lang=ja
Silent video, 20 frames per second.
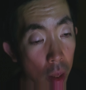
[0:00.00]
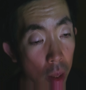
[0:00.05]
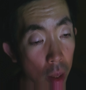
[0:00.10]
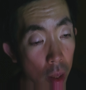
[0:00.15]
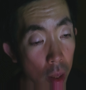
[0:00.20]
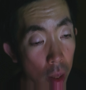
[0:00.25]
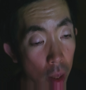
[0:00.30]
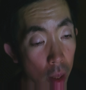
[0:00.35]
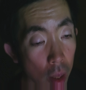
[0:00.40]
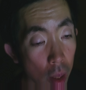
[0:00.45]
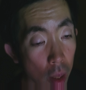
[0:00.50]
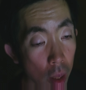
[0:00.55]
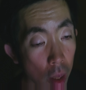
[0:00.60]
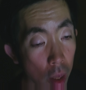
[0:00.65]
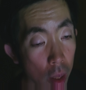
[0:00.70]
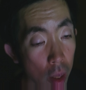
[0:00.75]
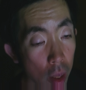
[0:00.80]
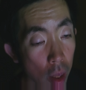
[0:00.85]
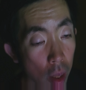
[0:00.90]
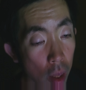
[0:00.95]
なんで更地
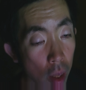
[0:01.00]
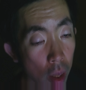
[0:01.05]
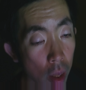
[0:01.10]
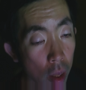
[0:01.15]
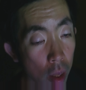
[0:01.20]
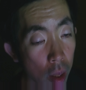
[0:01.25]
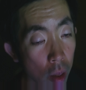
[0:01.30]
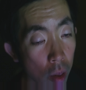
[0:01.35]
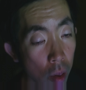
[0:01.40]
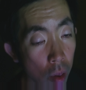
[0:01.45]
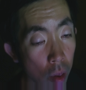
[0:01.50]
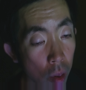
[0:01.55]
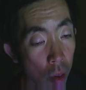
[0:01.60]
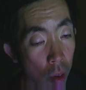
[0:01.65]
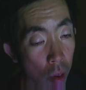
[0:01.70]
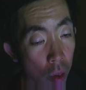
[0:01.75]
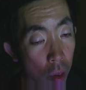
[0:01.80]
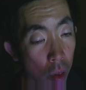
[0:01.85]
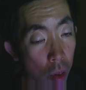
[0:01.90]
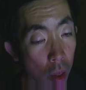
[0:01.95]
だったかっていうと
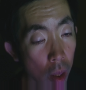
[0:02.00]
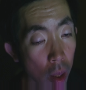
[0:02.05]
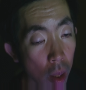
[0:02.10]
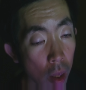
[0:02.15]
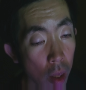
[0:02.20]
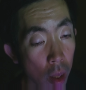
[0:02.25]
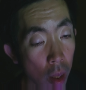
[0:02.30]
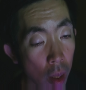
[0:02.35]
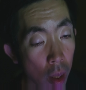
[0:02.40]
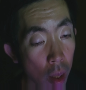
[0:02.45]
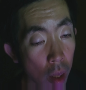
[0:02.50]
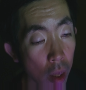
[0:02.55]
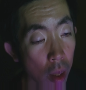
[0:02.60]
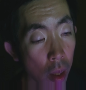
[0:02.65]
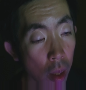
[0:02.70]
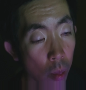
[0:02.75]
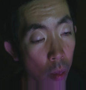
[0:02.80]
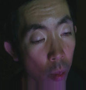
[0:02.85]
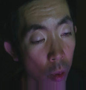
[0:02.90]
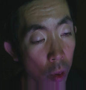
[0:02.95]
この辺りでかって
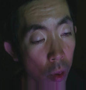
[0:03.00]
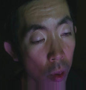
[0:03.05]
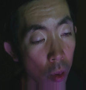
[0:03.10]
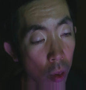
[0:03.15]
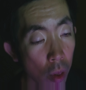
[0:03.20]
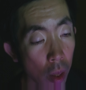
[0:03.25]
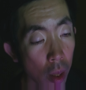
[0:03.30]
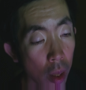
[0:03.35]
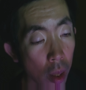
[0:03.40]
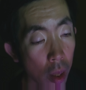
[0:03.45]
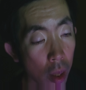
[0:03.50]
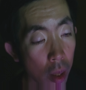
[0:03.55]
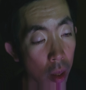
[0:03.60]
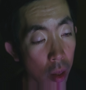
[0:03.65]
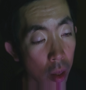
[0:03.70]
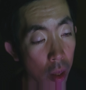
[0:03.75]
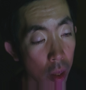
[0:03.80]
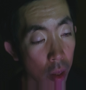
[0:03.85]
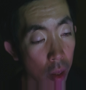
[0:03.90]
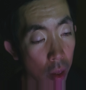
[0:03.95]
暴動があったっていうん
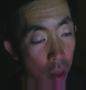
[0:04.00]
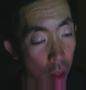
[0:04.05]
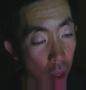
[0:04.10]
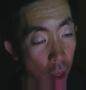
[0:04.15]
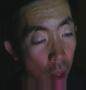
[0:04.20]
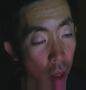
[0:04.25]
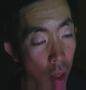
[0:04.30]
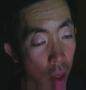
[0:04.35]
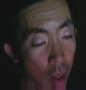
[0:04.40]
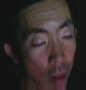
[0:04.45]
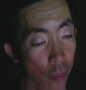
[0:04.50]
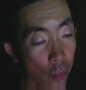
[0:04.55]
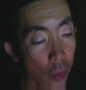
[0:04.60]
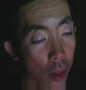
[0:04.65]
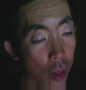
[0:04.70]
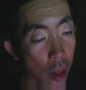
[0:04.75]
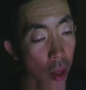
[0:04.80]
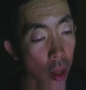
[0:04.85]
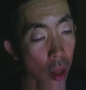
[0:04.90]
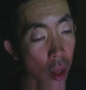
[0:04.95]
ですよね
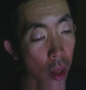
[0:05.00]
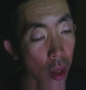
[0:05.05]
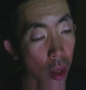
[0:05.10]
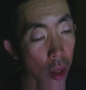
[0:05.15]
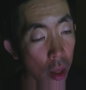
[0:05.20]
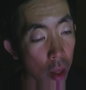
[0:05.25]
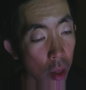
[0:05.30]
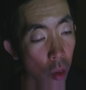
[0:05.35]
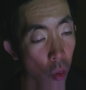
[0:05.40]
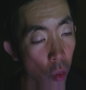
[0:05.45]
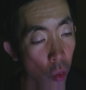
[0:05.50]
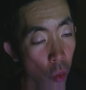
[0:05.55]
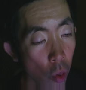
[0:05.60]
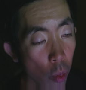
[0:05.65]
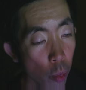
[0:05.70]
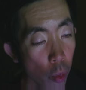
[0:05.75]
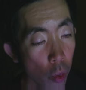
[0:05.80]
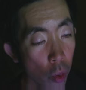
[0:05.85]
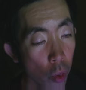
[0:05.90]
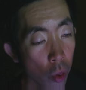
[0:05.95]
その
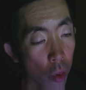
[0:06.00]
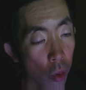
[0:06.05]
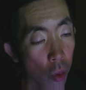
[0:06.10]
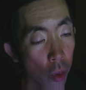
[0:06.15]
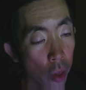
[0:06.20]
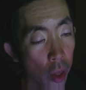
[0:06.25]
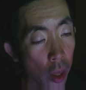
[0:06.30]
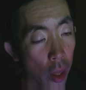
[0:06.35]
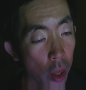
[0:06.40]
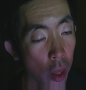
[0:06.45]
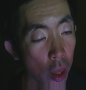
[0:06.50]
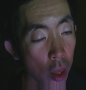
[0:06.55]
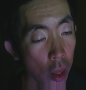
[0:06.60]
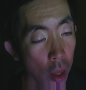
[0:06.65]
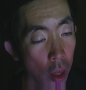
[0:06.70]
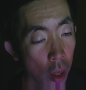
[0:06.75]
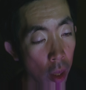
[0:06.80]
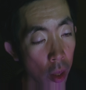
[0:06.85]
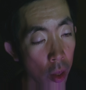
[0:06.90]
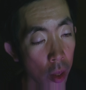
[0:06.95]
暴動で
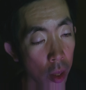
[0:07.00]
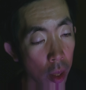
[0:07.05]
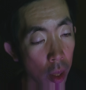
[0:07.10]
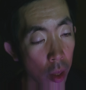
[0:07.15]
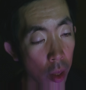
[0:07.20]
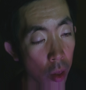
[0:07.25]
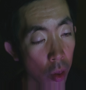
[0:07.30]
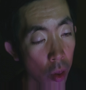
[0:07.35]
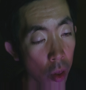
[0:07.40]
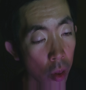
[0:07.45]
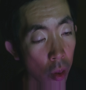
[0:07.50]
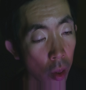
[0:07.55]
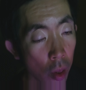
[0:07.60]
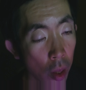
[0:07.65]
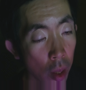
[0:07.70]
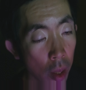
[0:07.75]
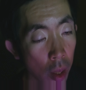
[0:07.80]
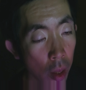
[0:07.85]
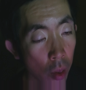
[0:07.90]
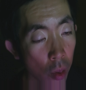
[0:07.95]
たくさんの人が
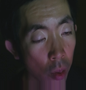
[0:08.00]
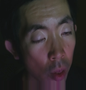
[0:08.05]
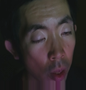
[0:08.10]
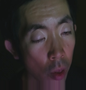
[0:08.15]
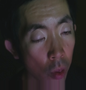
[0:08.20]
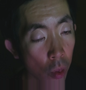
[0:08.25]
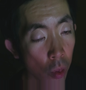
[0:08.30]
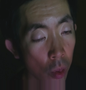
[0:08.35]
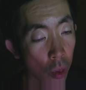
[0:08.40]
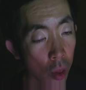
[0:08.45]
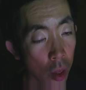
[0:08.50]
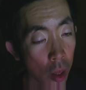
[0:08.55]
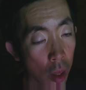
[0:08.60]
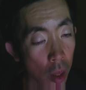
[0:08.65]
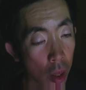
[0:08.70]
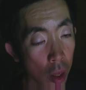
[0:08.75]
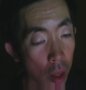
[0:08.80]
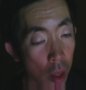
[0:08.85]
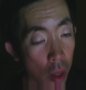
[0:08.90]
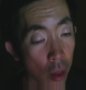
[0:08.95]
殴り殺され
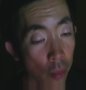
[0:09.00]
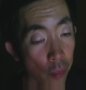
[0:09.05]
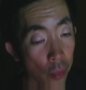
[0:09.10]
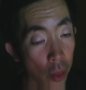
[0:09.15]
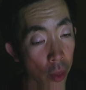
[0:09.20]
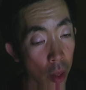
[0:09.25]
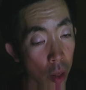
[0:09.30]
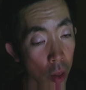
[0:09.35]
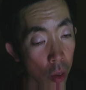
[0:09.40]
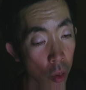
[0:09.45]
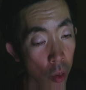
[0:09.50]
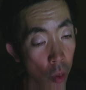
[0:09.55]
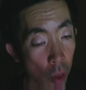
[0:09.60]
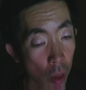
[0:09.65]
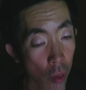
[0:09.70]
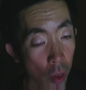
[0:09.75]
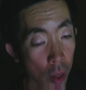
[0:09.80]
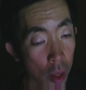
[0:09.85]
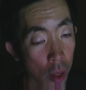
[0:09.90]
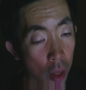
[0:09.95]
たそれ
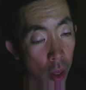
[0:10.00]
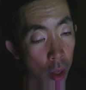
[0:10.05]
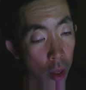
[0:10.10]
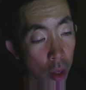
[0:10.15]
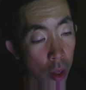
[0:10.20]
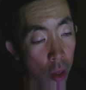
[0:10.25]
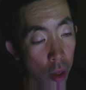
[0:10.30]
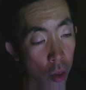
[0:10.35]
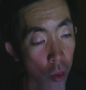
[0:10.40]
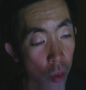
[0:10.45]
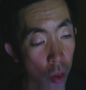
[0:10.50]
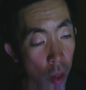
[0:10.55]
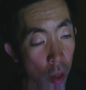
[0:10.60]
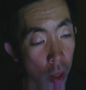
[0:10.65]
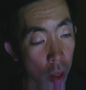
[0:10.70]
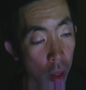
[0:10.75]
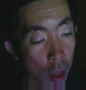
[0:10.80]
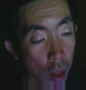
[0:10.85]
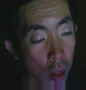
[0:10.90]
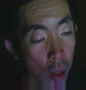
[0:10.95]
は戦時中の
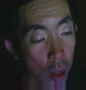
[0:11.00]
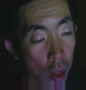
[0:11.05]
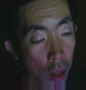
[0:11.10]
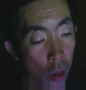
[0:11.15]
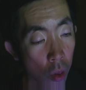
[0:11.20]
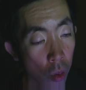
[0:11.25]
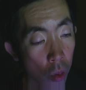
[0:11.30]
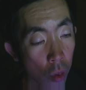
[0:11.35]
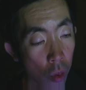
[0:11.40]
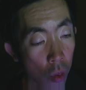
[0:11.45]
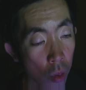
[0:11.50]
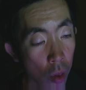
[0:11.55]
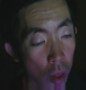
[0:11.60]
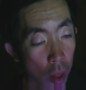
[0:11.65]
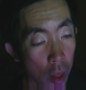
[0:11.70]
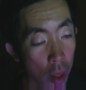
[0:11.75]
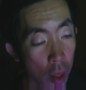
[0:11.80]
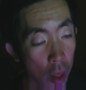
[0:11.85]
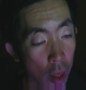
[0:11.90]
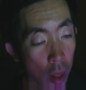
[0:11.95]
話だというんで
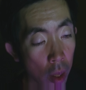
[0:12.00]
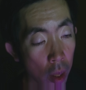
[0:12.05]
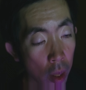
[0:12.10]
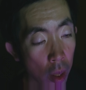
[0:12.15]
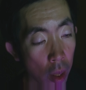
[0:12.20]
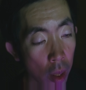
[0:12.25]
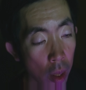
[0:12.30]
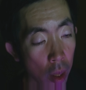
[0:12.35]
すがね